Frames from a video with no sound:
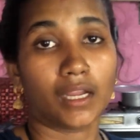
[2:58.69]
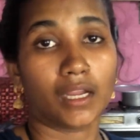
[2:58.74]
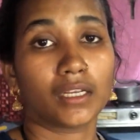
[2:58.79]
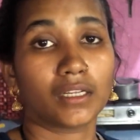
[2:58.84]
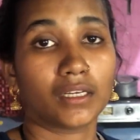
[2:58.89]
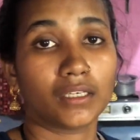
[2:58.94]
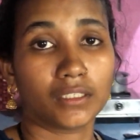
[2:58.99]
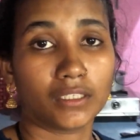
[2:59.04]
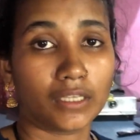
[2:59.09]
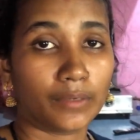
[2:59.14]
काट
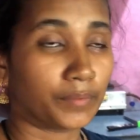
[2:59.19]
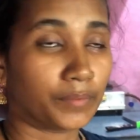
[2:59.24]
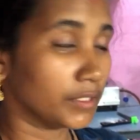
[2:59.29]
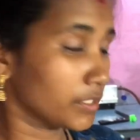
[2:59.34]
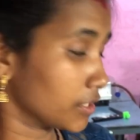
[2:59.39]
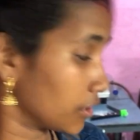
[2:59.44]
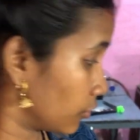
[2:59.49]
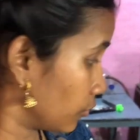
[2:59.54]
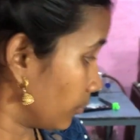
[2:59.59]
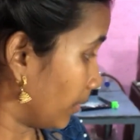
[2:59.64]
कर दिया फिर
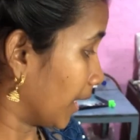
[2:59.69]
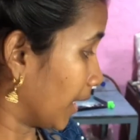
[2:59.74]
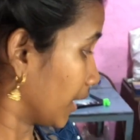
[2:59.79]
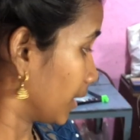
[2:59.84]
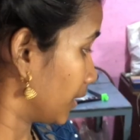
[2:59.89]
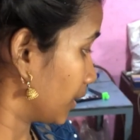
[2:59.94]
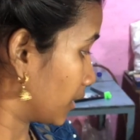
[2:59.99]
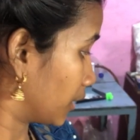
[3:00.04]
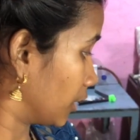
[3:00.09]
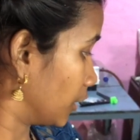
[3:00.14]
से दोबारा
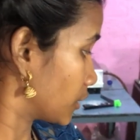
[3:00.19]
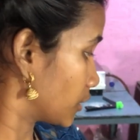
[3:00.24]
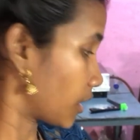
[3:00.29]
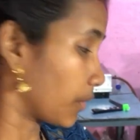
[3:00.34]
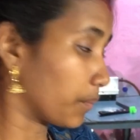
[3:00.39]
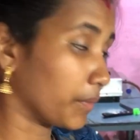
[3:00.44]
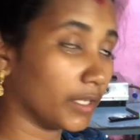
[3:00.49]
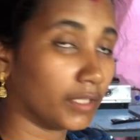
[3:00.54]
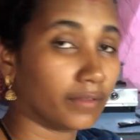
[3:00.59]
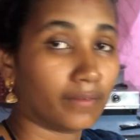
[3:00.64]
देखिए
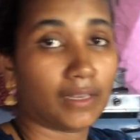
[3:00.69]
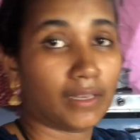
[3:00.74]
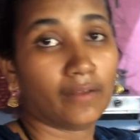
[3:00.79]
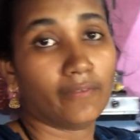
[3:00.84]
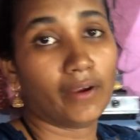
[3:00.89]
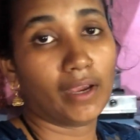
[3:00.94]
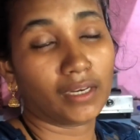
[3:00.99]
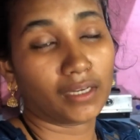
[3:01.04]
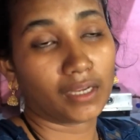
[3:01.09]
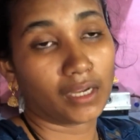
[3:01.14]
सफेद वाला वायर